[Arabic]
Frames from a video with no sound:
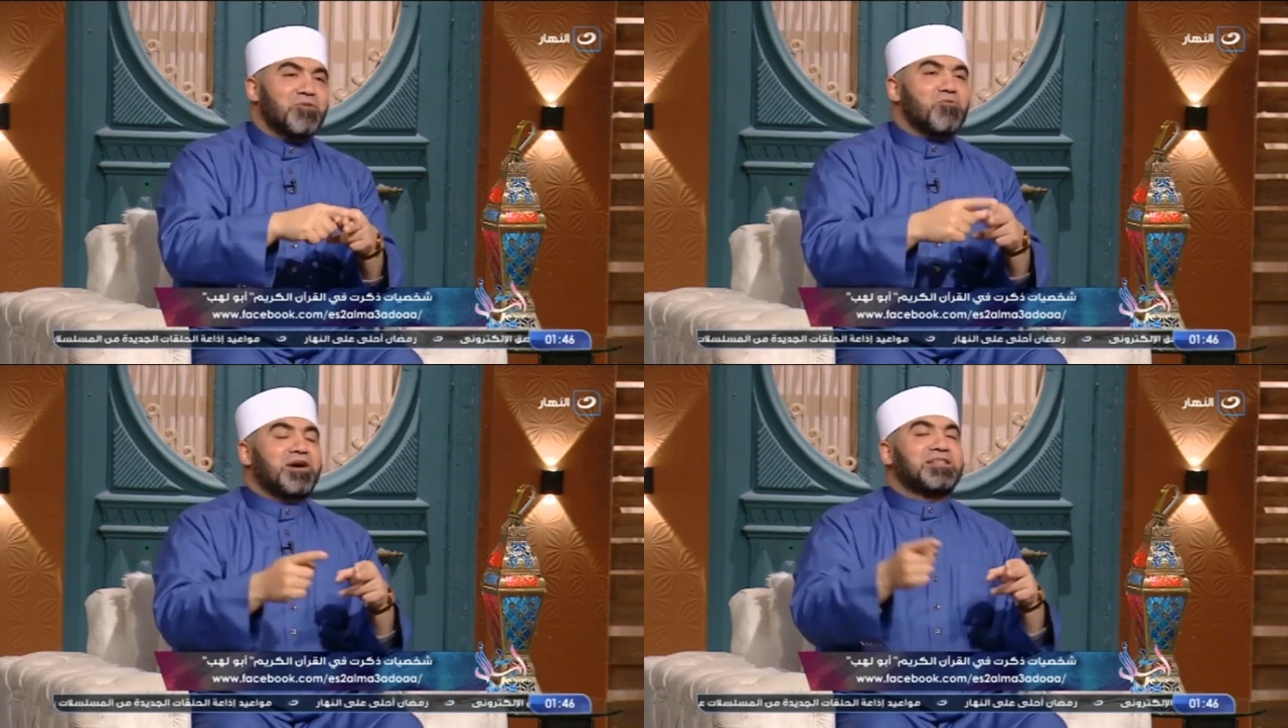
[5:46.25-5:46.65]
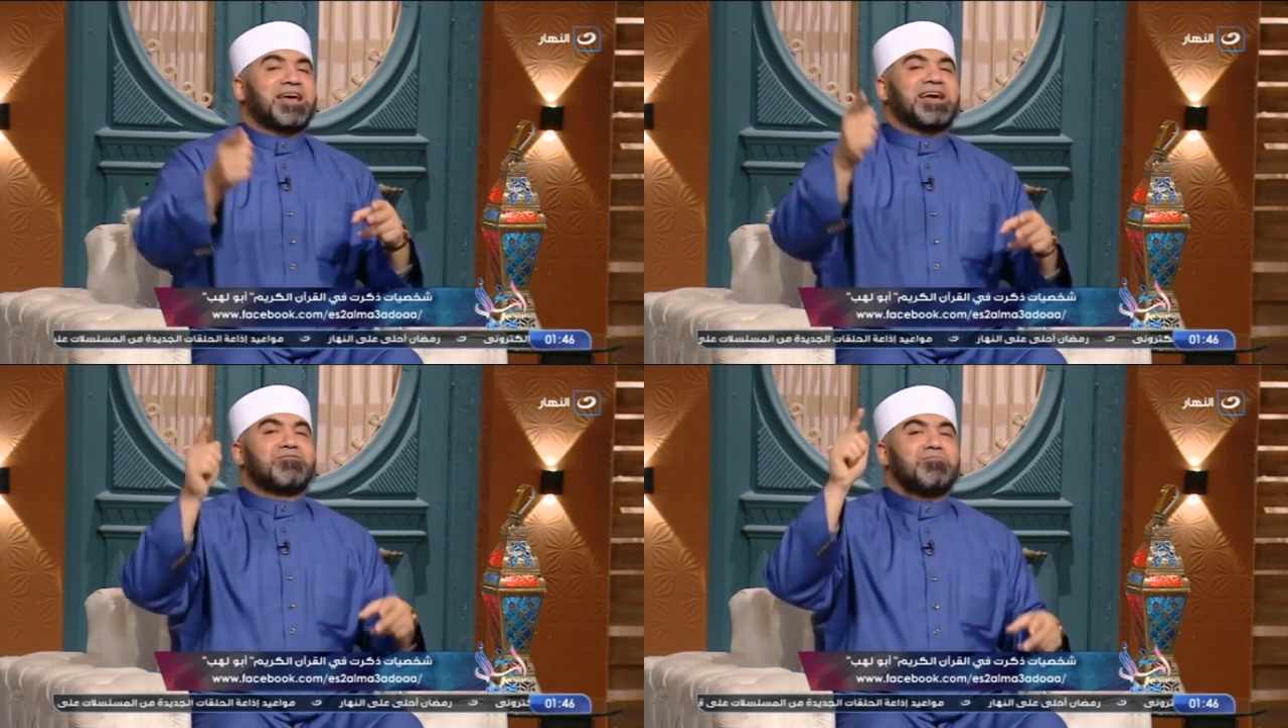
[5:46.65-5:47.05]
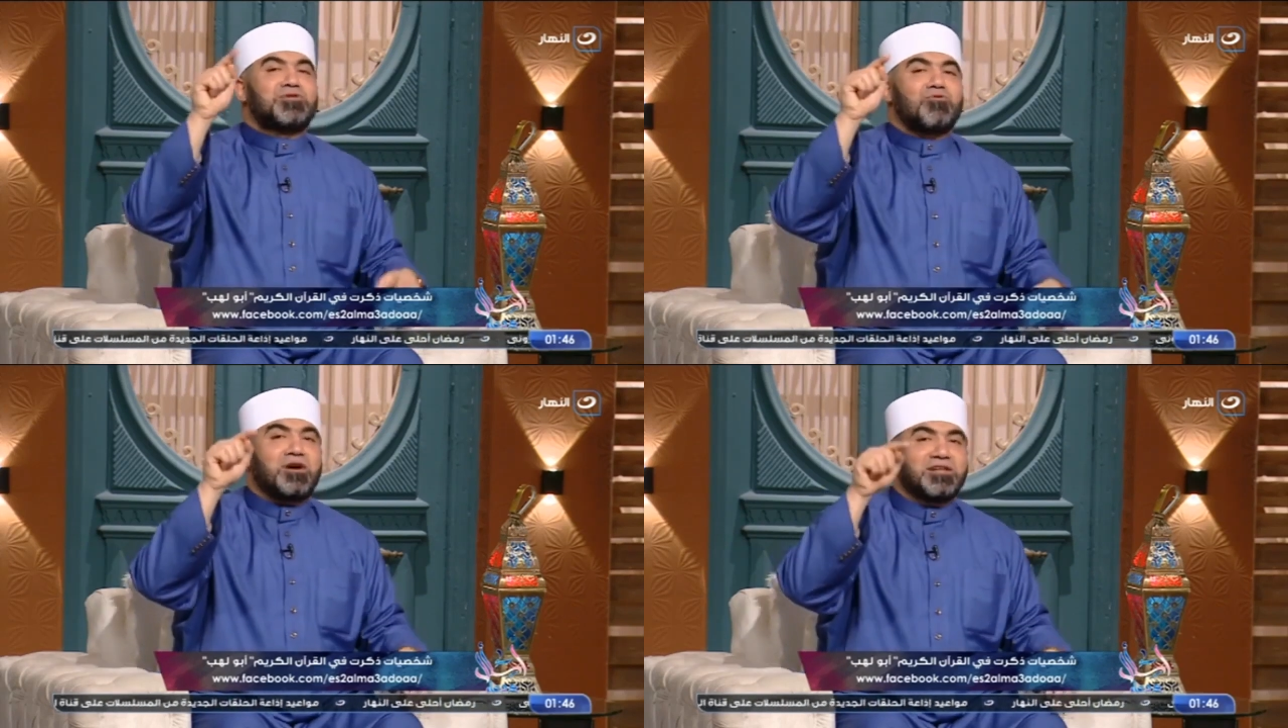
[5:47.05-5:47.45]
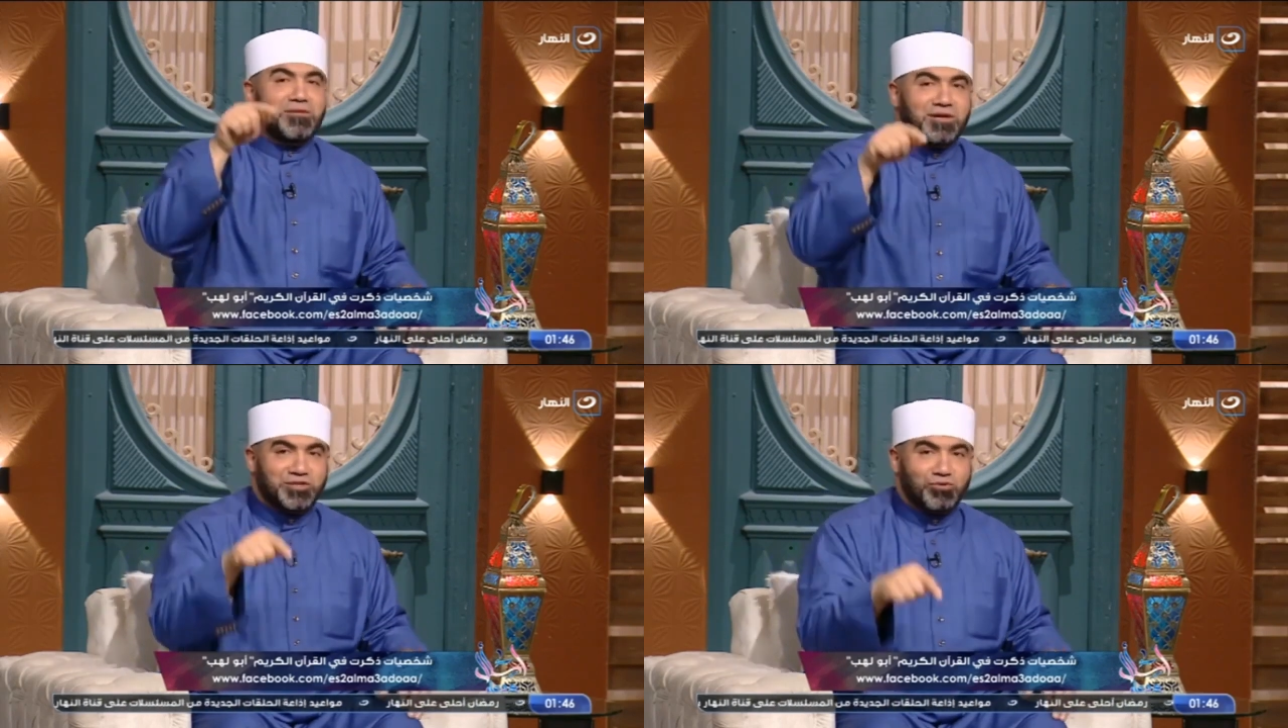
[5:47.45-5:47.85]
وكانت خاتمته
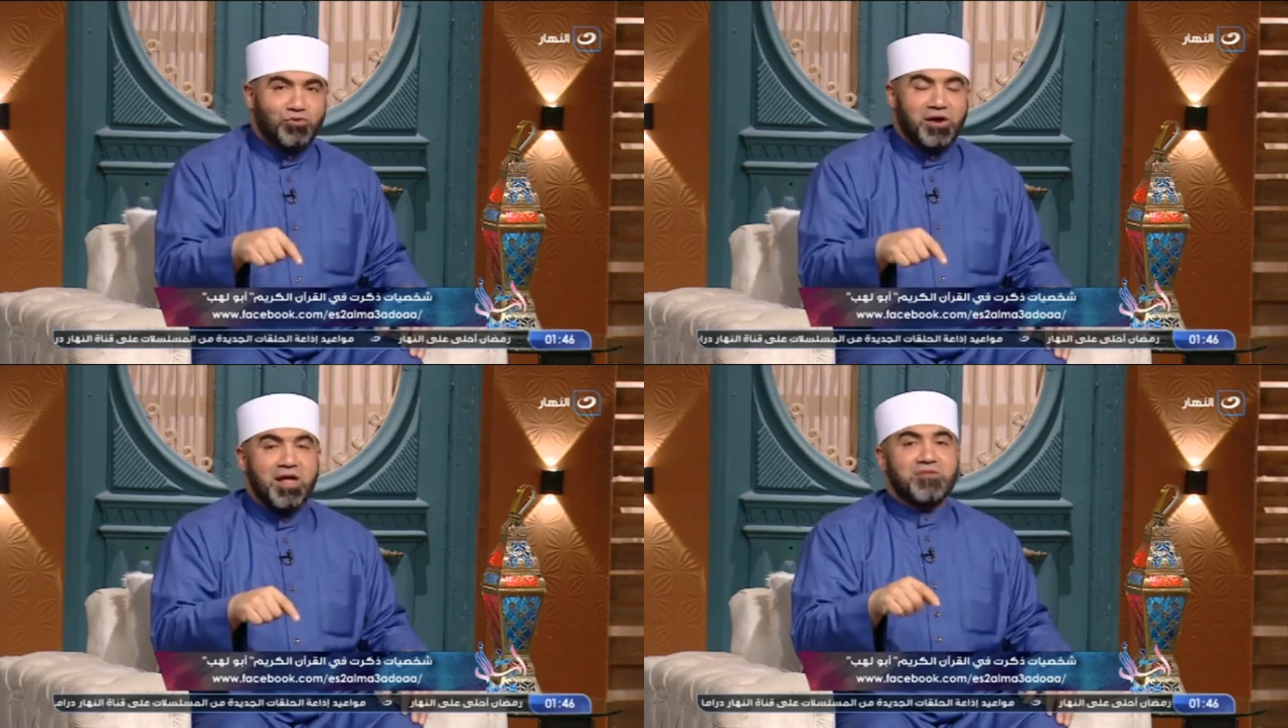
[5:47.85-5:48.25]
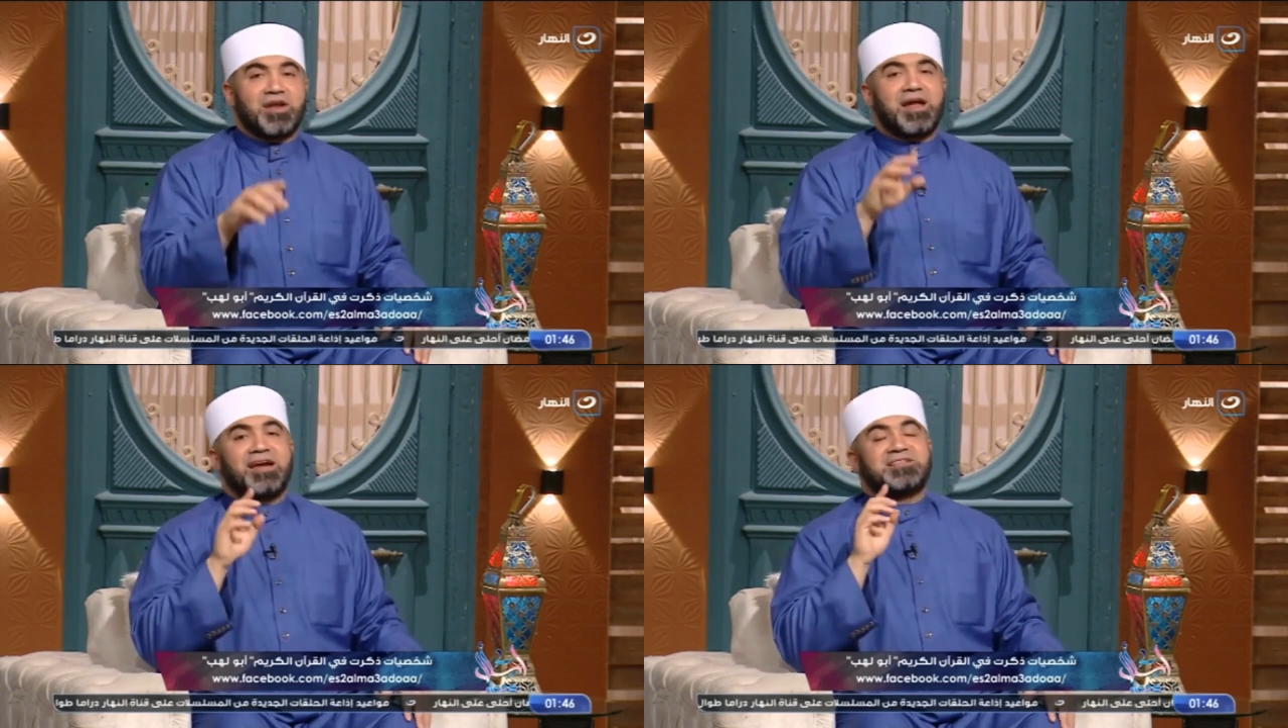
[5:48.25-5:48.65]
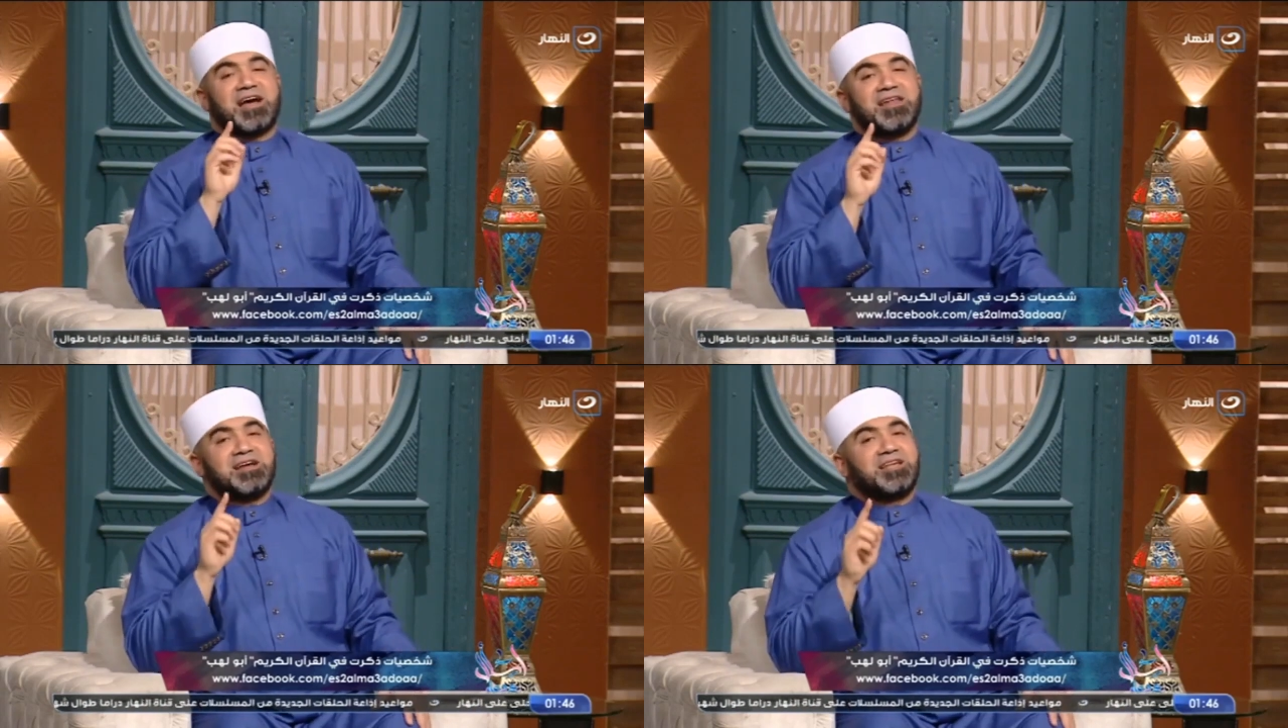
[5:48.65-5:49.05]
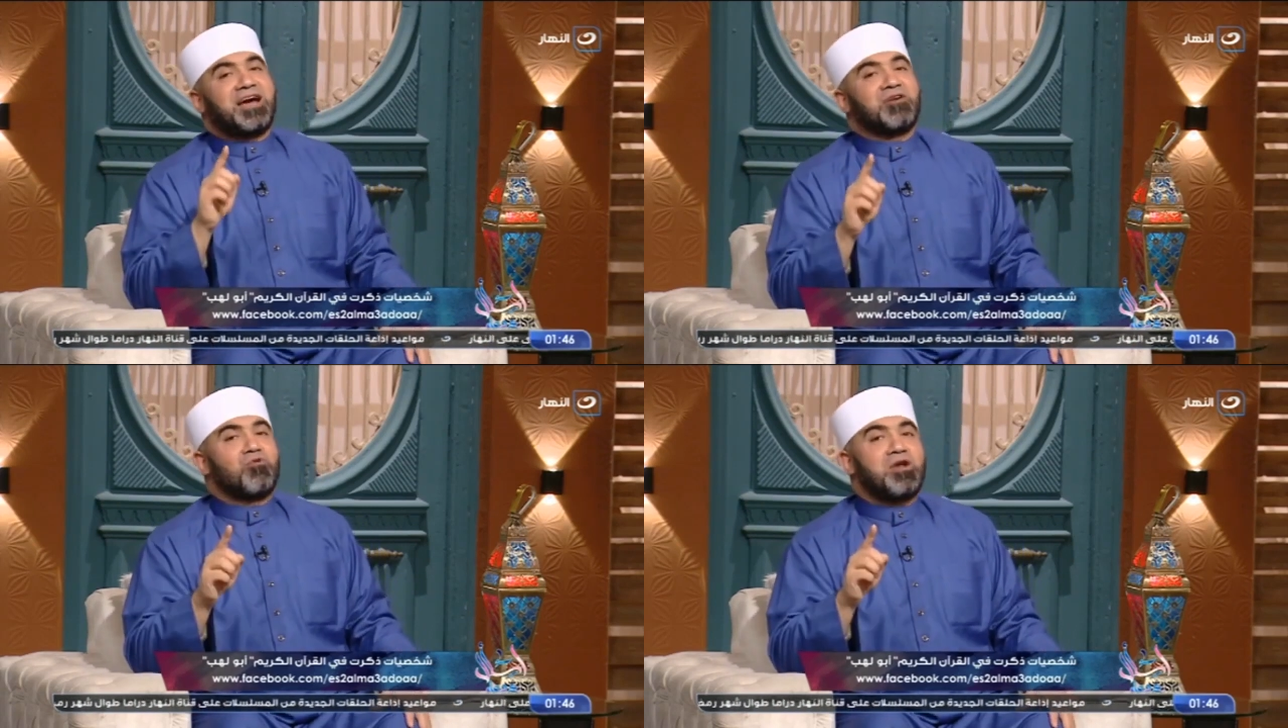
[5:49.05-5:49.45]
خاتمه سوء فانا عايز انادي
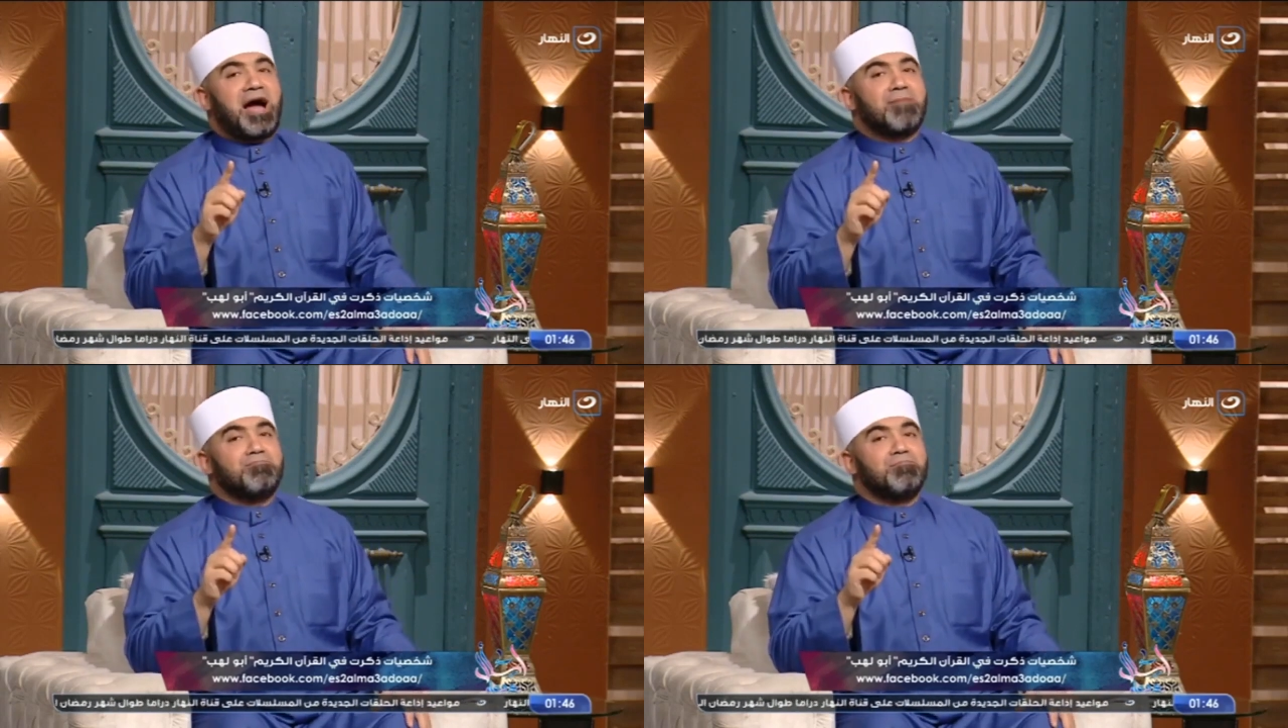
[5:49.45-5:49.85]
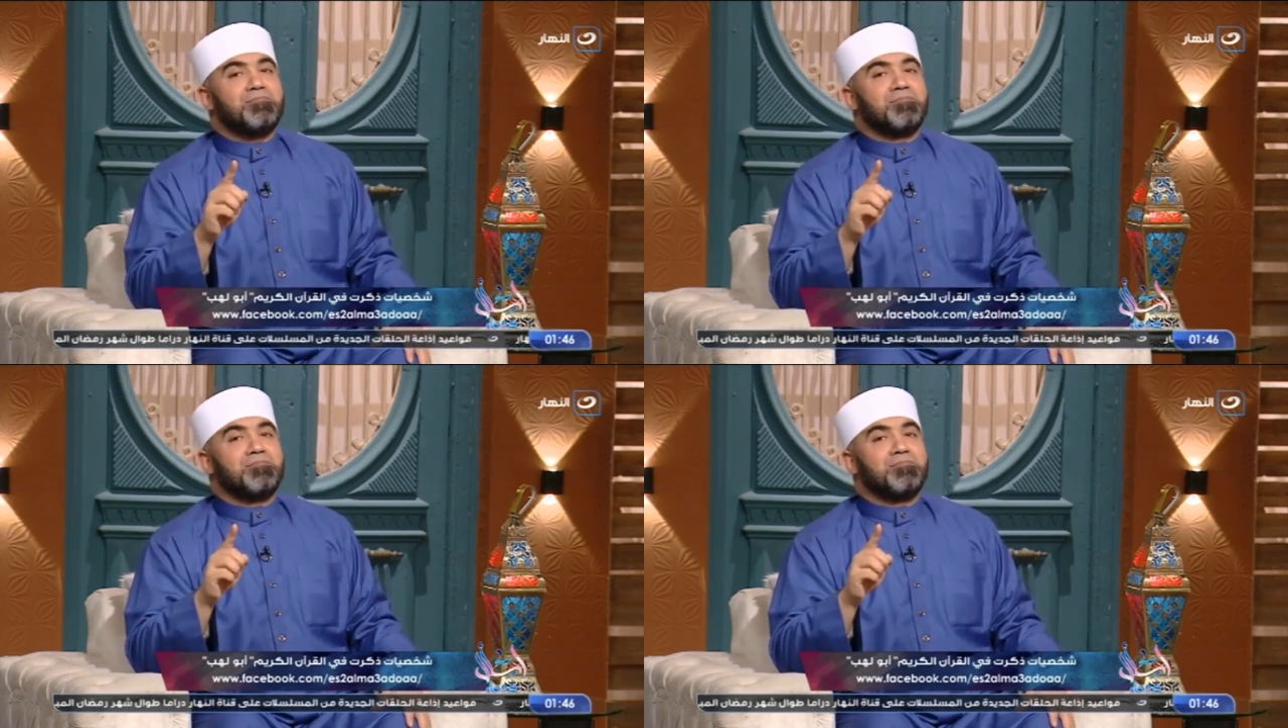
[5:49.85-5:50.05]
على كل عم انا